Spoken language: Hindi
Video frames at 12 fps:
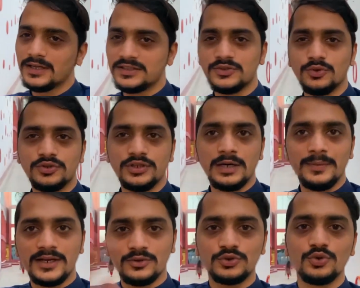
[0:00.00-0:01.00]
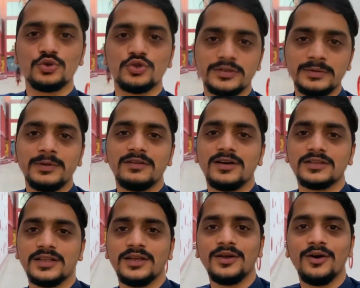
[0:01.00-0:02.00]
क्या चीज़ होती है हमारे कुछ दोस्तों से भी
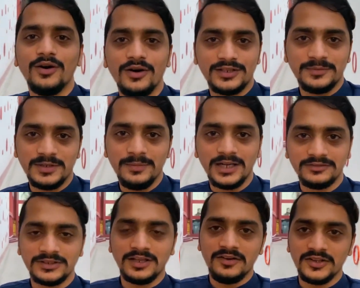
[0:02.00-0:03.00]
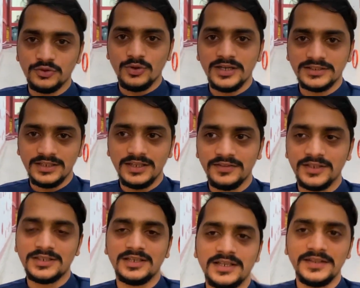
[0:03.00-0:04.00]
मिलवाते हैं और सबसे बात बात करवाते तो आए चले
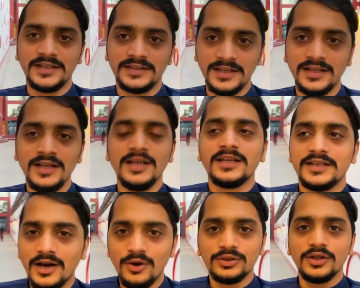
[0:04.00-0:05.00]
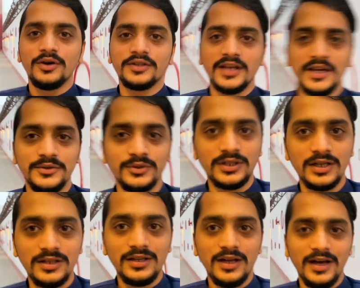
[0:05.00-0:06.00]
अंदर चल के देखते हैं क्या होता है और क्या नहीं
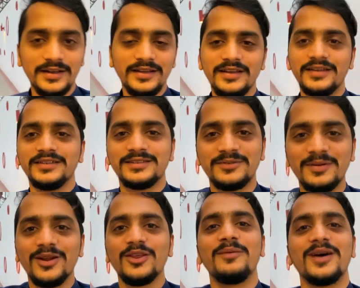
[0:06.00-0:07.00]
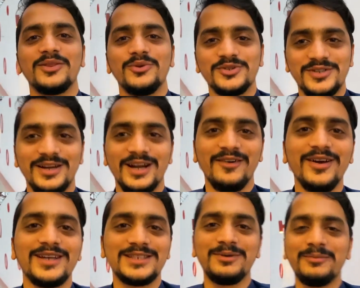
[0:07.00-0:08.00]
होता अरे सबसे पहले तो हमारा दोस्त है खड़ा हुआ
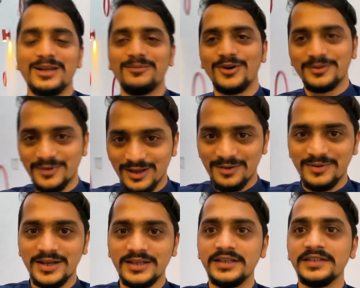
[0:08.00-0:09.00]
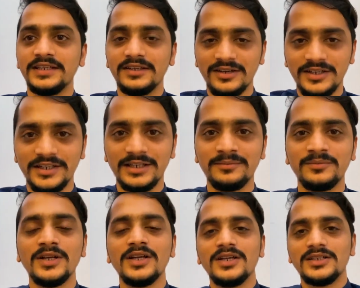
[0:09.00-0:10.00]
है आसम हमारा बहुत प्यारा भाई ये वाली टीम
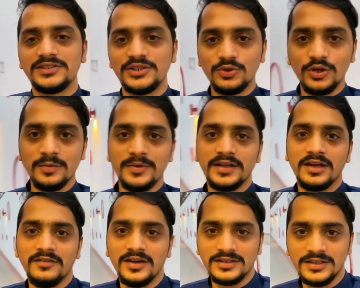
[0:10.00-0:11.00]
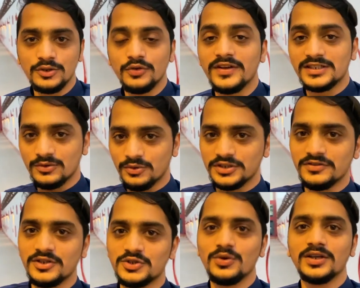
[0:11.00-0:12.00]
जी तो एक मिनट करवाती है जो फैसल
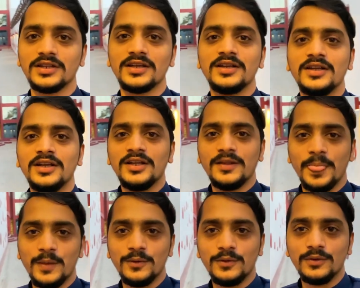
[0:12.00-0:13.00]
कुरेशी वाला शो आता है तो